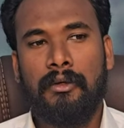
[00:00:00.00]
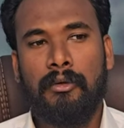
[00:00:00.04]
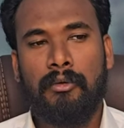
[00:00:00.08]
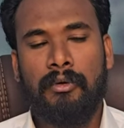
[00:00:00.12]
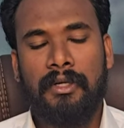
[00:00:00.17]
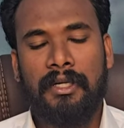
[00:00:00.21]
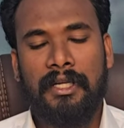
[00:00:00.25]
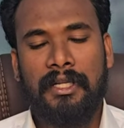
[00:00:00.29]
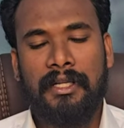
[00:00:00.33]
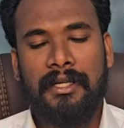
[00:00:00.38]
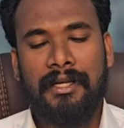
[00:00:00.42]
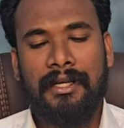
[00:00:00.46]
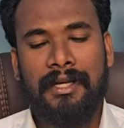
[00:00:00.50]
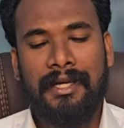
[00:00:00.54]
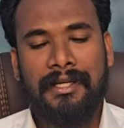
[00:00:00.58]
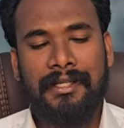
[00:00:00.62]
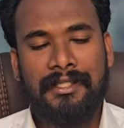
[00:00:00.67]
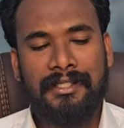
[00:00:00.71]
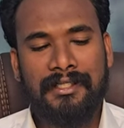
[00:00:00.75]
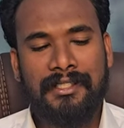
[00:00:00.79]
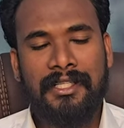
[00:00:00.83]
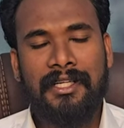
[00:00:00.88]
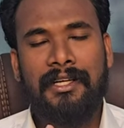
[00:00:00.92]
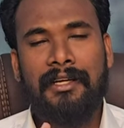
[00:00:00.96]
కొన్ని
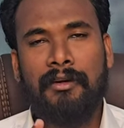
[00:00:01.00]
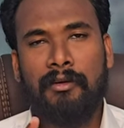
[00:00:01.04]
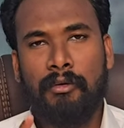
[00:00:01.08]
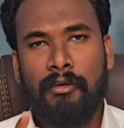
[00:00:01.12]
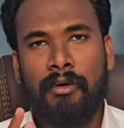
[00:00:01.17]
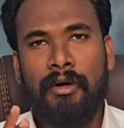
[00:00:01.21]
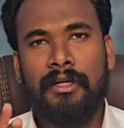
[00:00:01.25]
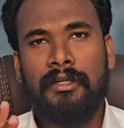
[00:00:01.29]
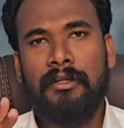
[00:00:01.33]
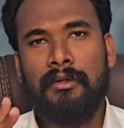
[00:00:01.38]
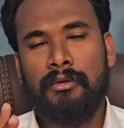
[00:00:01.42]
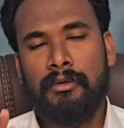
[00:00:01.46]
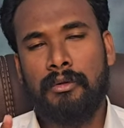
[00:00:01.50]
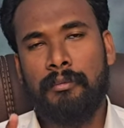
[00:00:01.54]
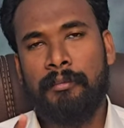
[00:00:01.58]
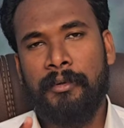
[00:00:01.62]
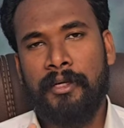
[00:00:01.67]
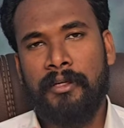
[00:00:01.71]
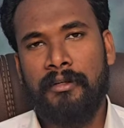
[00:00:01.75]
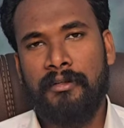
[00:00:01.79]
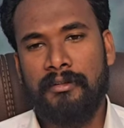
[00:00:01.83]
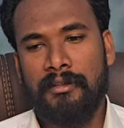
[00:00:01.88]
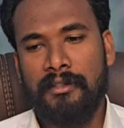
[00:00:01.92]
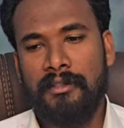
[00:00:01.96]
లక్షల కోట్ల
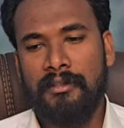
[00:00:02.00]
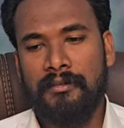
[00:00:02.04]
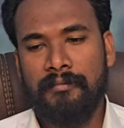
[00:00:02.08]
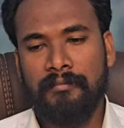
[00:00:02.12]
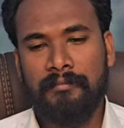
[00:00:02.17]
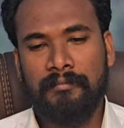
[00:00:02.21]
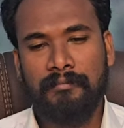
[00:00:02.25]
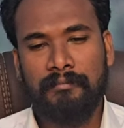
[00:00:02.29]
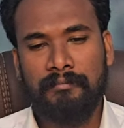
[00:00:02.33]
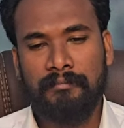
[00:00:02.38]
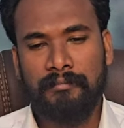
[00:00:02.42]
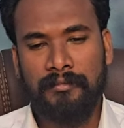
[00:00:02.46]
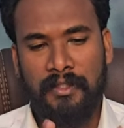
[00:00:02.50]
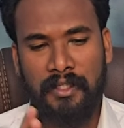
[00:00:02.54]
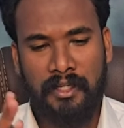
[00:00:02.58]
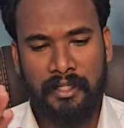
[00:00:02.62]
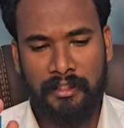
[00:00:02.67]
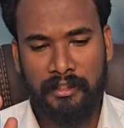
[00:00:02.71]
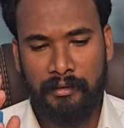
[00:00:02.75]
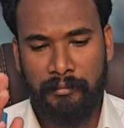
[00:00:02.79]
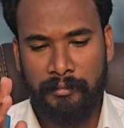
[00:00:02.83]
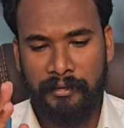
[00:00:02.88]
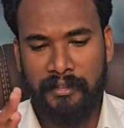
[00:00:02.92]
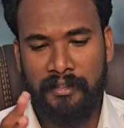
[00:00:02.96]
రూపాయలు ఉంది
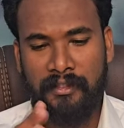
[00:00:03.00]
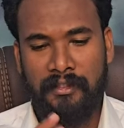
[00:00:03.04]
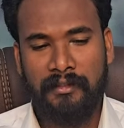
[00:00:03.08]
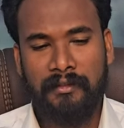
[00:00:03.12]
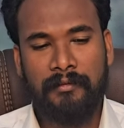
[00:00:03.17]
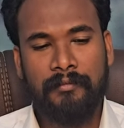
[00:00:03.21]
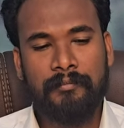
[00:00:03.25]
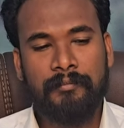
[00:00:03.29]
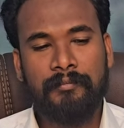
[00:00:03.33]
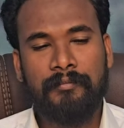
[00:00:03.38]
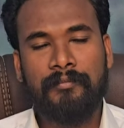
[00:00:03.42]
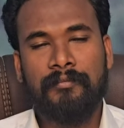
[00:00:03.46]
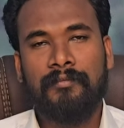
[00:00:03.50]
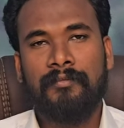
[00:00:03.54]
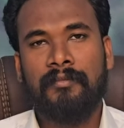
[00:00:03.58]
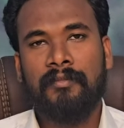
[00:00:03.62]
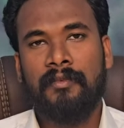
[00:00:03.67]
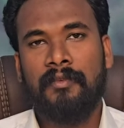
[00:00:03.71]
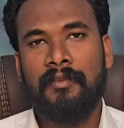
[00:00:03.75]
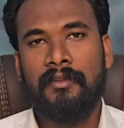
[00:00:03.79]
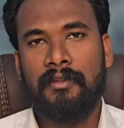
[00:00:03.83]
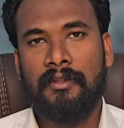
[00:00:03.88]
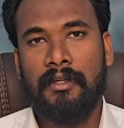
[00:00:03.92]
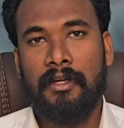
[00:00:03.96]
అంత పెద్ద
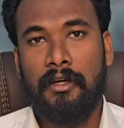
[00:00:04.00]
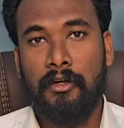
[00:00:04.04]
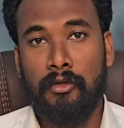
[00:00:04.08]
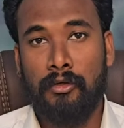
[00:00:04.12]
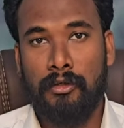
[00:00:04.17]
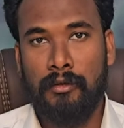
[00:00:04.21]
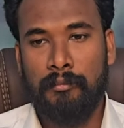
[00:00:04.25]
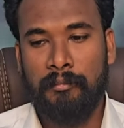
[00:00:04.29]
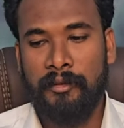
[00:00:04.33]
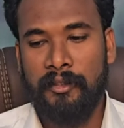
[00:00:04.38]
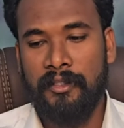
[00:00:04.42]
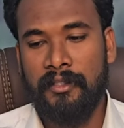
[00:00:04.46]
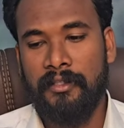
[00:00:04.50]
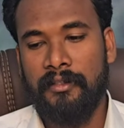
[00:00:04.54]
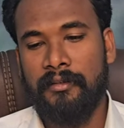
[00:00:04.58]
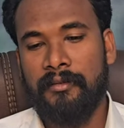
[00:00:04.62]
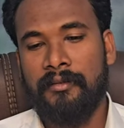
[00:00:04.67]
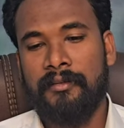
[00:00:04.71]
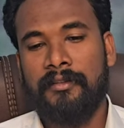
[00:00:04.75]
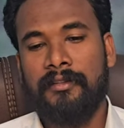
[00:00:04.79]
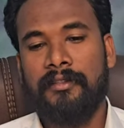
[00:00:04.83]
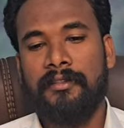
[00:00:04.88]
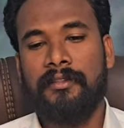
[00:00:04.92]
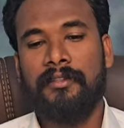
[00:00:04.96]
కరోడ్పతి
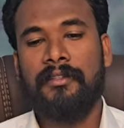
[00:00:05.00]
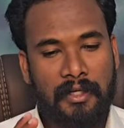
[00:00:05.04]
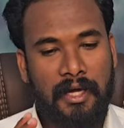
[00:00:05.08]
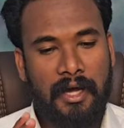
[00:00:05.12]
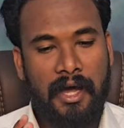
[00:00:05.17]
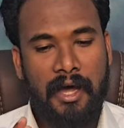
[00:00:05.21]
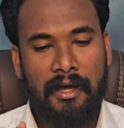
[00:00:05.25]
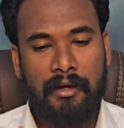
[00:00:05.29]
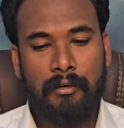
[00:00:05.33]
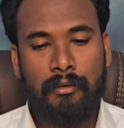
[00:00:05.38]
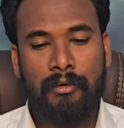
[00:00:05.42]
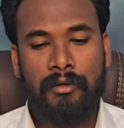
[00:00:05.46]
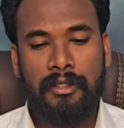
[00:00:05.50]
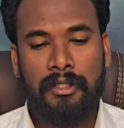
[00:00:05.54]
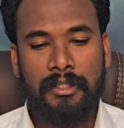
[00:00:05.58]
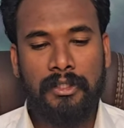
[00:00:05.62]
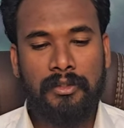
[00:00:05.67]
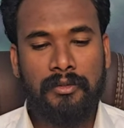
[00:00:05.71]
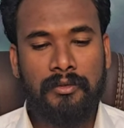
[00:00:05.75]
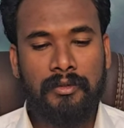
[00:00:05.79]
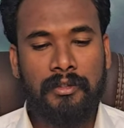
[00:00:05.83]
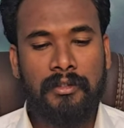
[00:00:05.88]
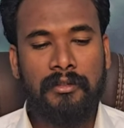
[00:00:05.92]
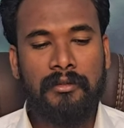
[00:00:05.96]
ఆ
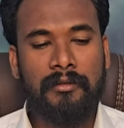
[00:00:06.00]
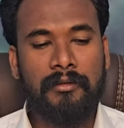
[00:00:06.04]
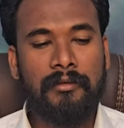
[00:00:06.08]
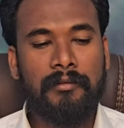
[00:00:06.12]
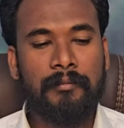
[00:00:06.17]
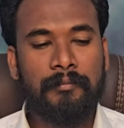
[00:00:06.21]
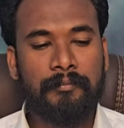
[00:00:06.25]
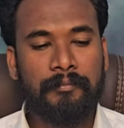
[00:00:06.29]
కోటీశ్వరుడు